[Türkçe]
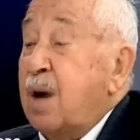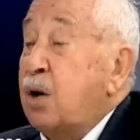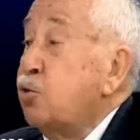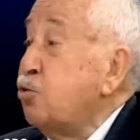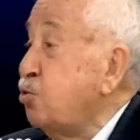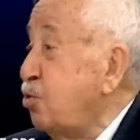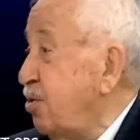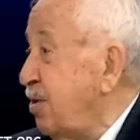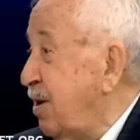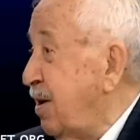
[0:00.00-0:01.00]
Mahrut
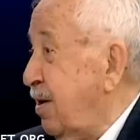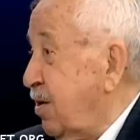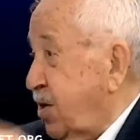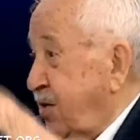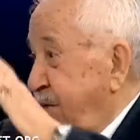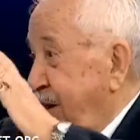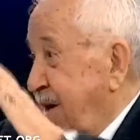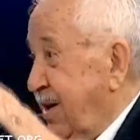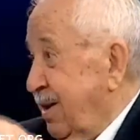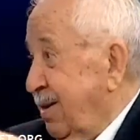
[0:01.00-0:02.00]

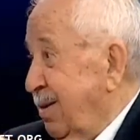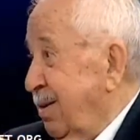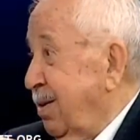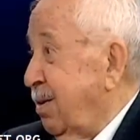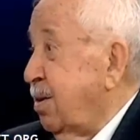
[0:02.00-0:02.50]
Sivri evet.